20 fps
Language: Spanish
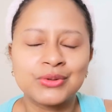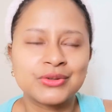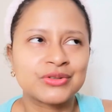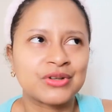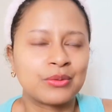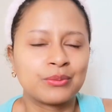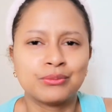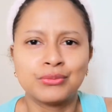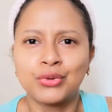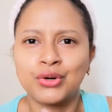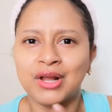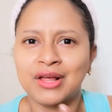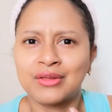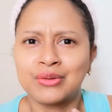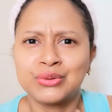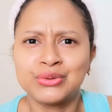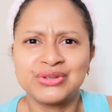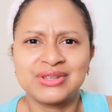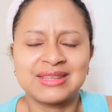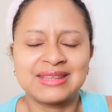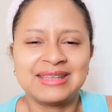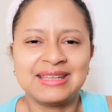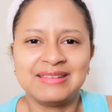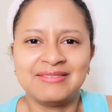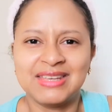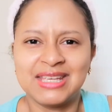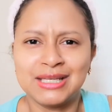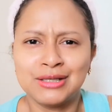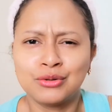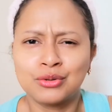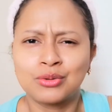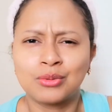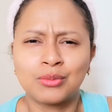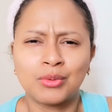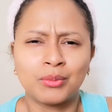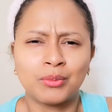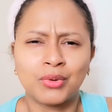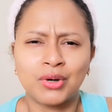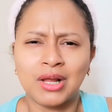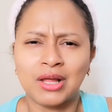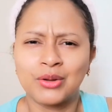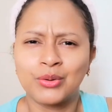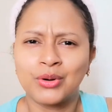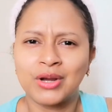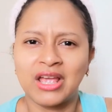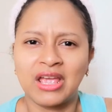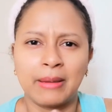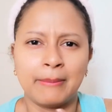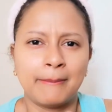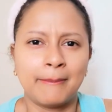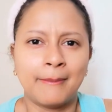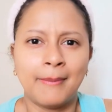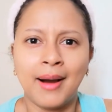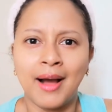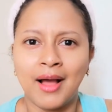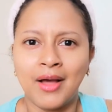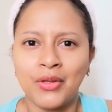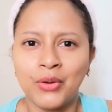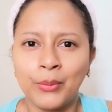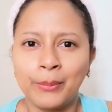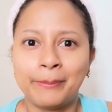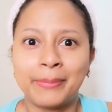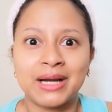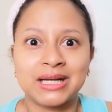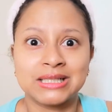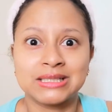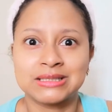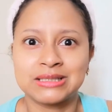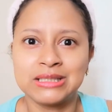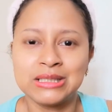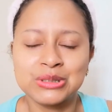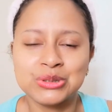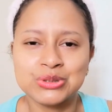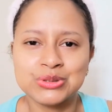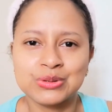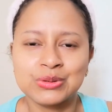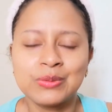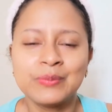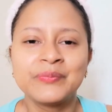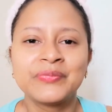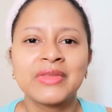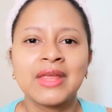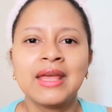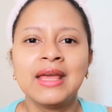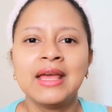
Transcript: o sea, un morado divino, como un morado quemado, parecido.